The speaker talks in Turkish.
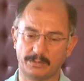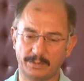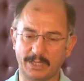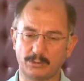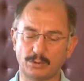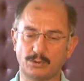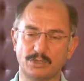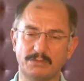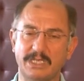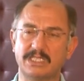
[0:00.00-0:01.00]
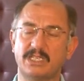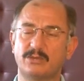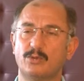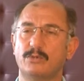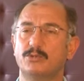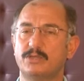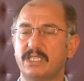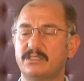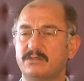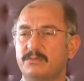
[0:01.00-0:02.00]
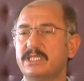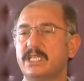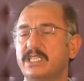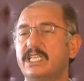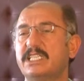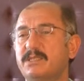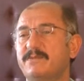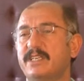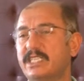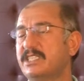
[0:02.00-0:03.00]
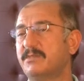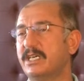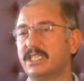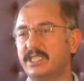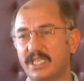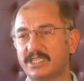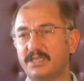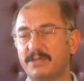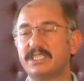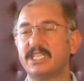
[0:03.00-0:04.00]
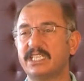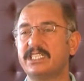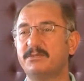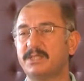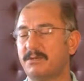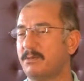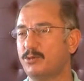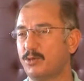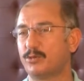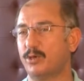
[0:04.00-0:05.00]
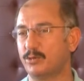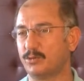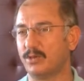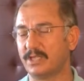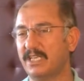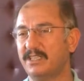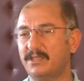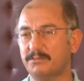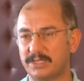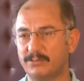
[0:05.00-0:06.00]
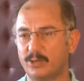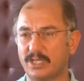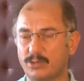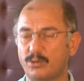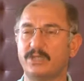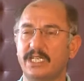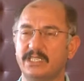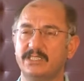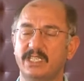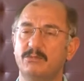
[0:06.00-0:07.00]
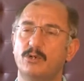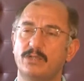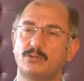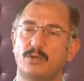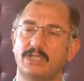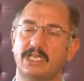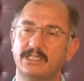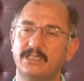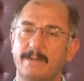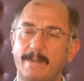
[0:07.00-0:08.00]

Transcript: Bir bakıyorsunuz ki mezar gömmüşler. Mezarda resim var. Resim adetleri Azerbaycan'a gittiğimiz zaman biz çok gördük orada. Bizim burada çok yaygın değil ama orada çok yaygın.